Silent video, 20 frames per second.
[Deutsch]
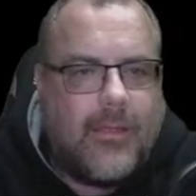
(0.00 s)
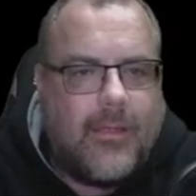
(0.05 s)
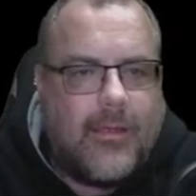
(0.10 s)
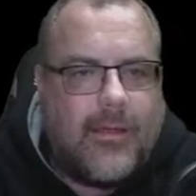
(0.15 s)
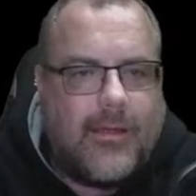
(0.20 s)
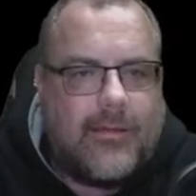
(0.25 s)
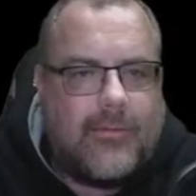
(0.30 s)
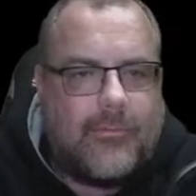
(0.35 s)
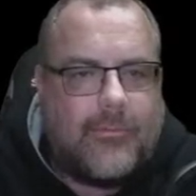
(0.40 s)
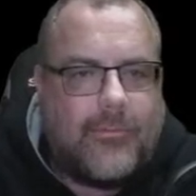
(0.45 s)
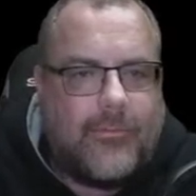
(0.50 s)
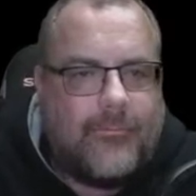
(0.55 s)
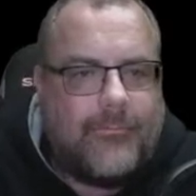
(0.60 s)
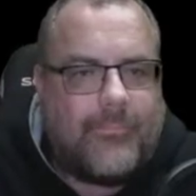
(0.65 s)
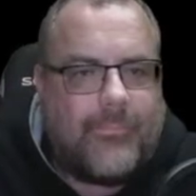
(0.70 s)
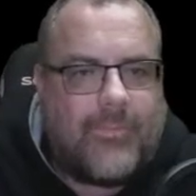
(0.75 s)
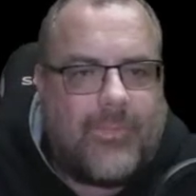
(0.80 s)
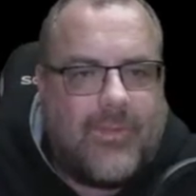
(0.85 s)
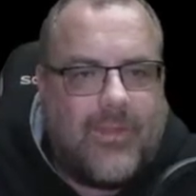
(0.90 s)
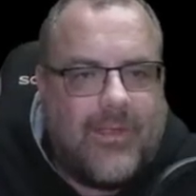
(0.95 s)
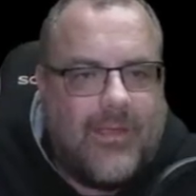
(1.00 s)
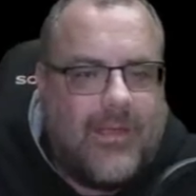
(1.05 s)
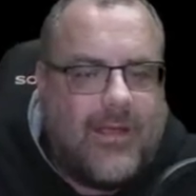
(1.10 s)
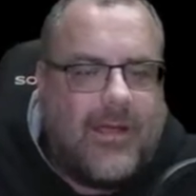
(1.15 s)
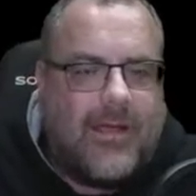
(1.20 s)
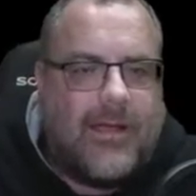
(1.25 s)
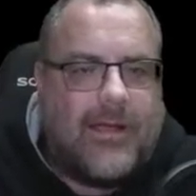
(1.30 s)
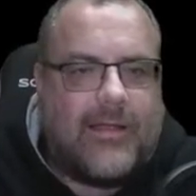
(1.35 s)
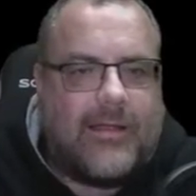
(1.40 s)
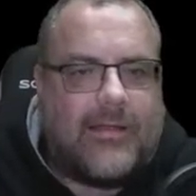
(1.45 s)
Hallo.
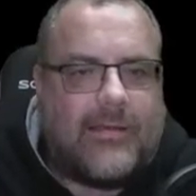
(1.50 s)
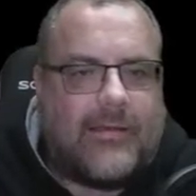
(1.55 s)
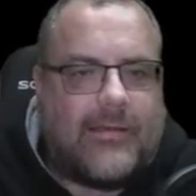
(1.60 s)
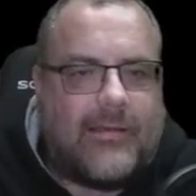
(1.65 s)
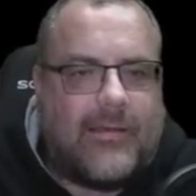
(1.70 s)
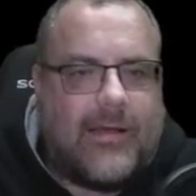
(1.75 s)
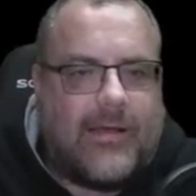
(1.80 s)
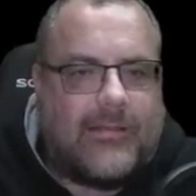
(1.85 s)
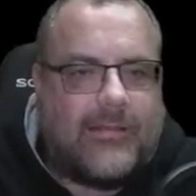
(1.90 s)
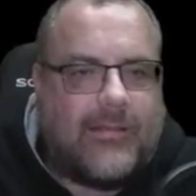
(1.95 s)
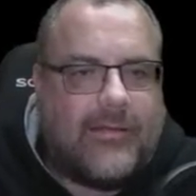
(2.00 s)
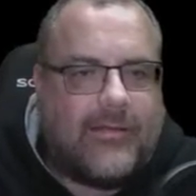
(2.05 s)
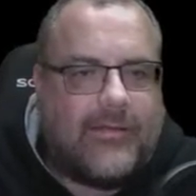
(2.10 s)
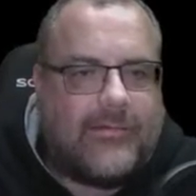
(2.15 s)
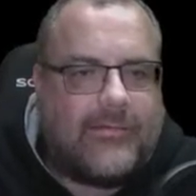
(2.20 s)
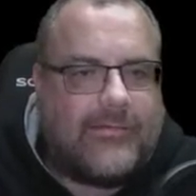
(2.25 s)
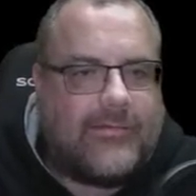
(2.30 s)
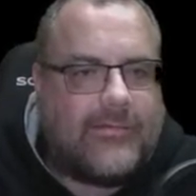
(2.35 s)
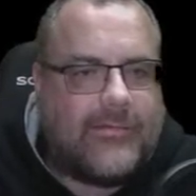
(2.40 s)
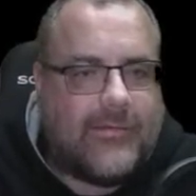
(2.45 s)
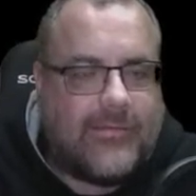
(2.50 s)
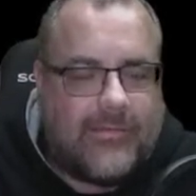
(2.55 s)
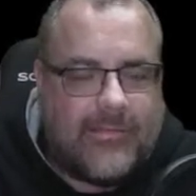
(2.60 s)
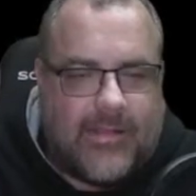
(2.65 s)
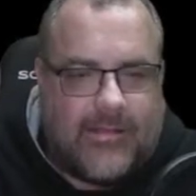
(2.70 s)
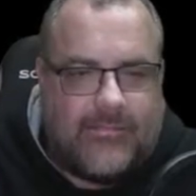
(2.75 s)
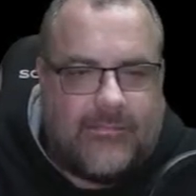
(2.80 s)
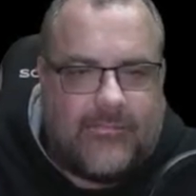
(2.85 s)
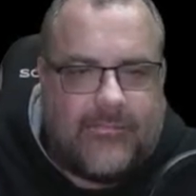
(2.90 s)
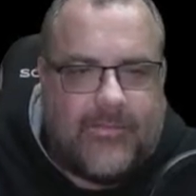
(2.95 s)
Ein anderes
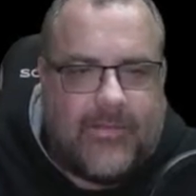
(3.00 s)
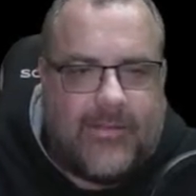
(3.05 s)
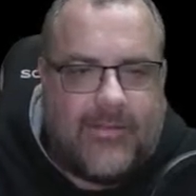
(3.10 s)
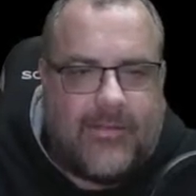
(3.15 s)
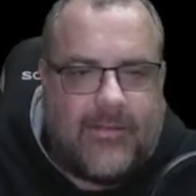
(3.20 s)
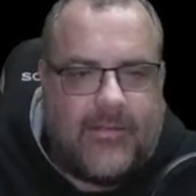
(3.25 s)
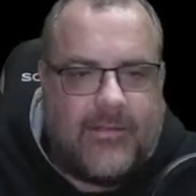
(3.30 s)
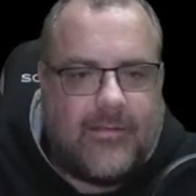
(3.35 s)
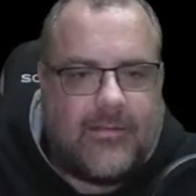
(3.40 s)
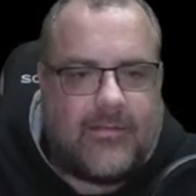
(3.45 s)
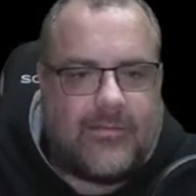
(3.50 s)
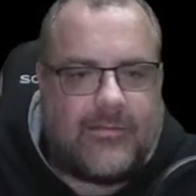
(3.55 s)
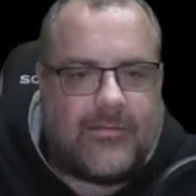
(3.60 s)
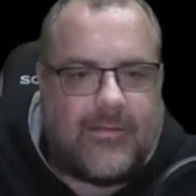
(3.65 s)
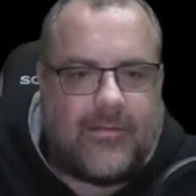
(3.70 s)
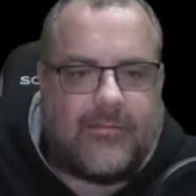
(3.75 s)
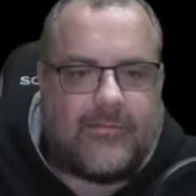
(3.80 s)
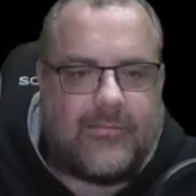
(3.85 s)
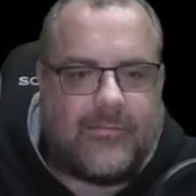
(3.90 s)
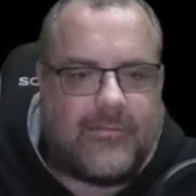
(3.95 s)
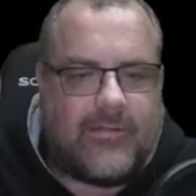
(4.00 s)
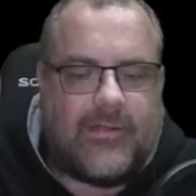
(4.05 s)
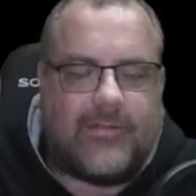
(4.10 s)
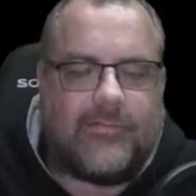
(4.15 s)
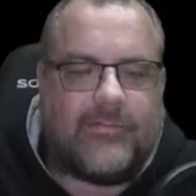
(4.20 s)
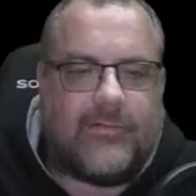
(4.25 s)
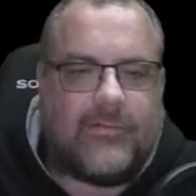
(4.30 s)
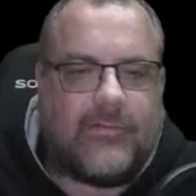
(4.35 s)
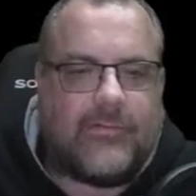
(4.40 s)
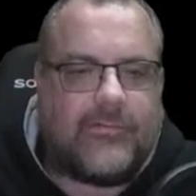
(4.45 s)
Netzwerk, das
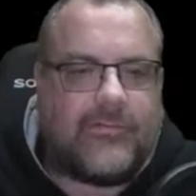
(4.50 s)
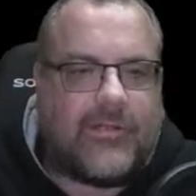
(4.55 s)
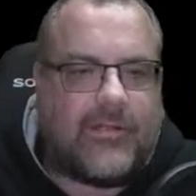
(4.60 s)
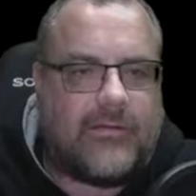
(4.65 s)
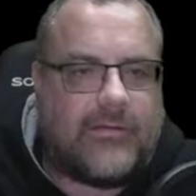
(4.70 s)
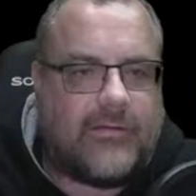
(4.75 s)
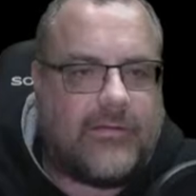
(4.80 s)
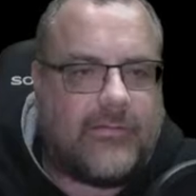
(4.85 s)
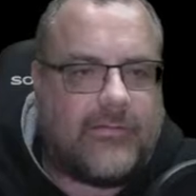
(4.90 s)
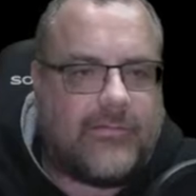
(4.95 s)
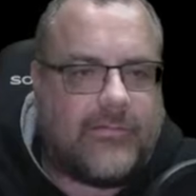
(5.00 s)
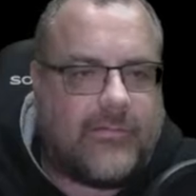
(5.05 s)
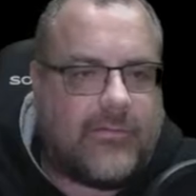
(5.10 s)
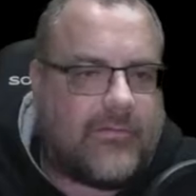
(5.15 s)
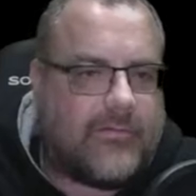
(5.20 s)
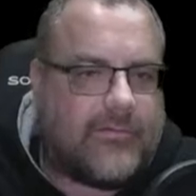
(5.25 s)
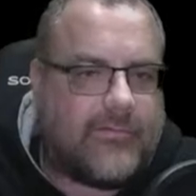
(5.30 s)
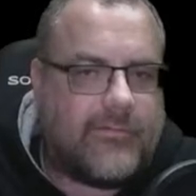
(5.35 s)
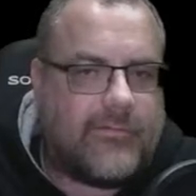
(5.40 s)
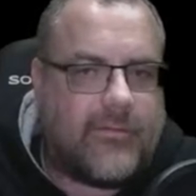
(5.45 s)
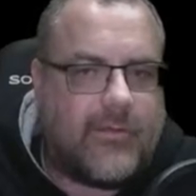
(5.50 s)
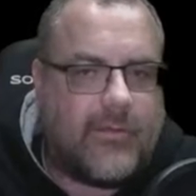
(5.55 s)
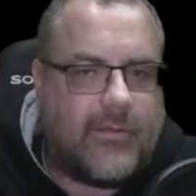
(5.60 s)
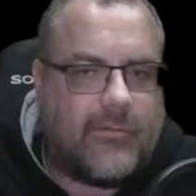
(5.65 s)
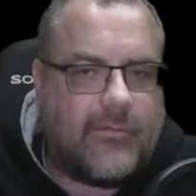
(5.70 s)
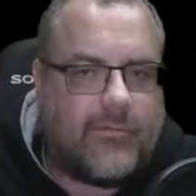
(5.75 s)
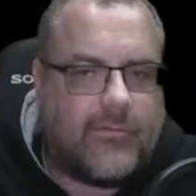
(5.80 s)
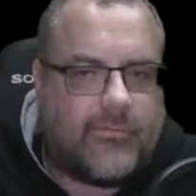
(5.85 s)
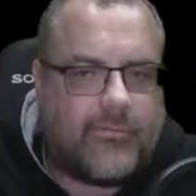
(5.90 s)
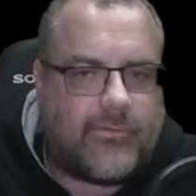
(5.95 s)
ganz interessant ist, ist
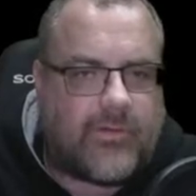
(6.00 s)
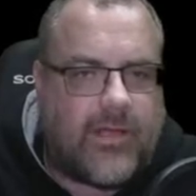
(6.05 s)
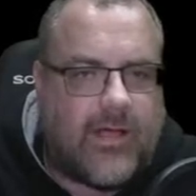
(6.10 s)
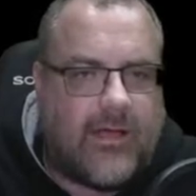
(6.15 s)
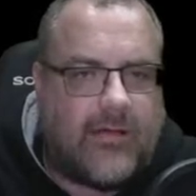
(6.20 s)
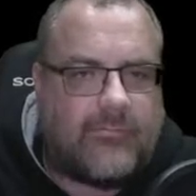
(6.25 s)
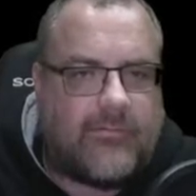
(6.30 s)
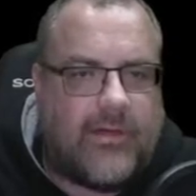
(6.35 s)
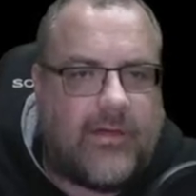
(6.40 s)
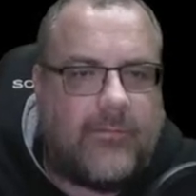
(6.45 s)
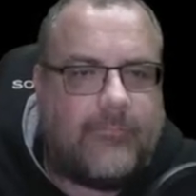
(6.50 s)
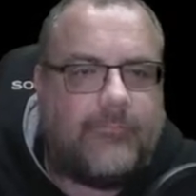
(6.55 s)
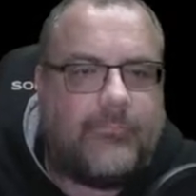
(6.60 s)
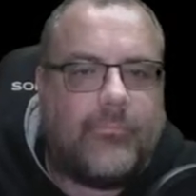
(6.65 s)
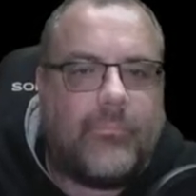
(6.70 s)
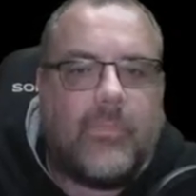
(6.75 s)
Strava.